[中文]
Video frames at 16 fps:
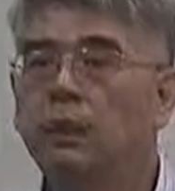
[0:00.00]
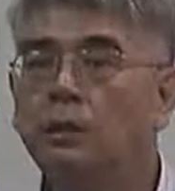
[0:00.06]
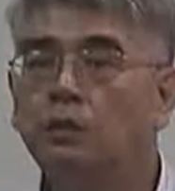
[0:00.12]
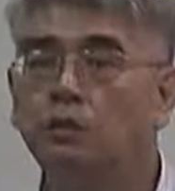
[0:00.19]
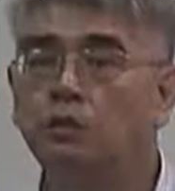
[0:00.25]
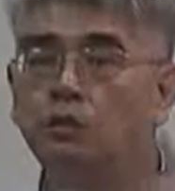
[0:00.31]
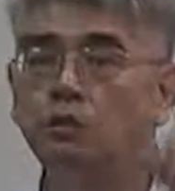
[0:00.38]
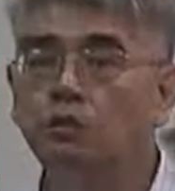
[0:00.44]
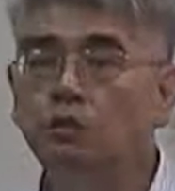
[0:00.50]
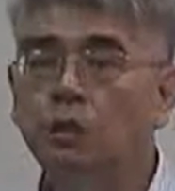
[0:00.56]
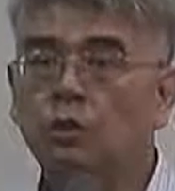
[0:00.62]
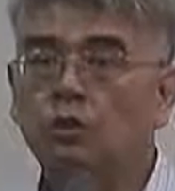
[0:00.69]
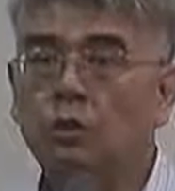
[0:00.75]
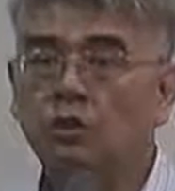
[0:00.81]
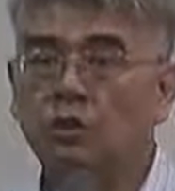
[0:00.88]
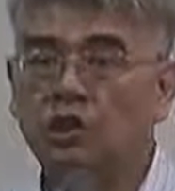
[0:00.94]
它是纯
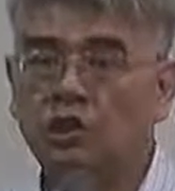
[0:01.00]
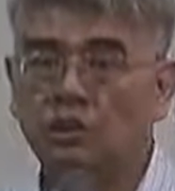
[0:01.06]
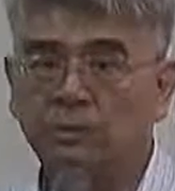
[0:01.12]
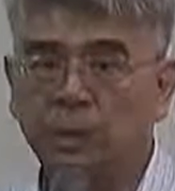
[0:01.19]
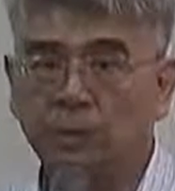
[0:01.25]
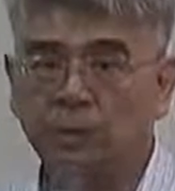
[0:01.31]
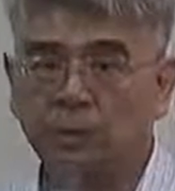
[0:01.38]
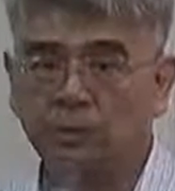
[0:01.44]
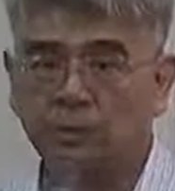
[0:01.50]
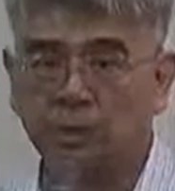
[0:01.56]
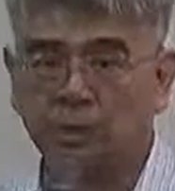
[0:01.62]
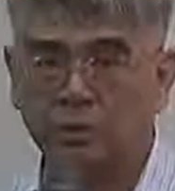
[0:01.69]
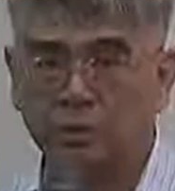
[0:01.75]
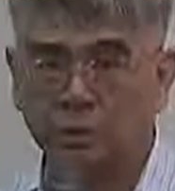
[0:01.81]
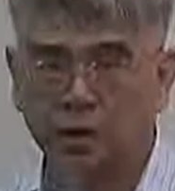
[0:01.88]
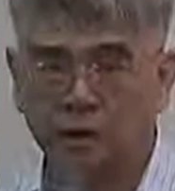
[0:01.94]
粹从四百五十
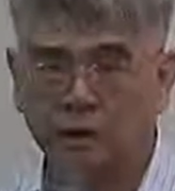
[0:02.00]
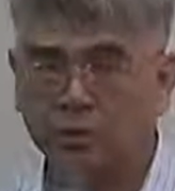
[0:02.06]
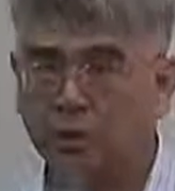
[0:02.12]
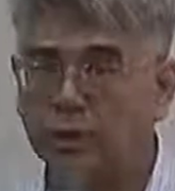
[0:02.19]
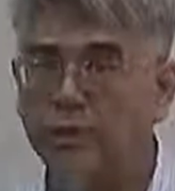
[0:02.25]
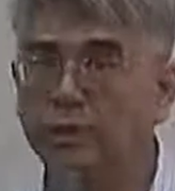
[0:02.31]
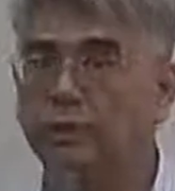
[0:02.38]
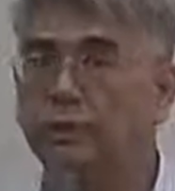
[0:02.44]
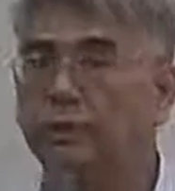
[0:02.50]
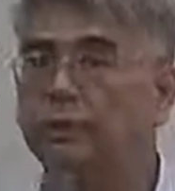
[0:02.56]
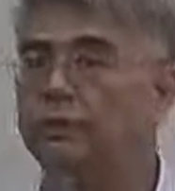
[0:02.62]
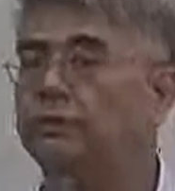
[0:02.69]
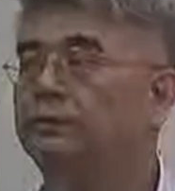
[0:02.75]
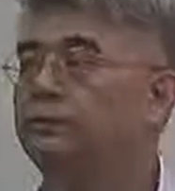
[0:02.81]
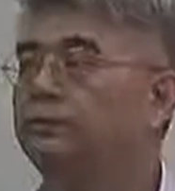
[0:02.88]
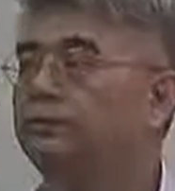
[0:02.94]
块这边开始玩起的，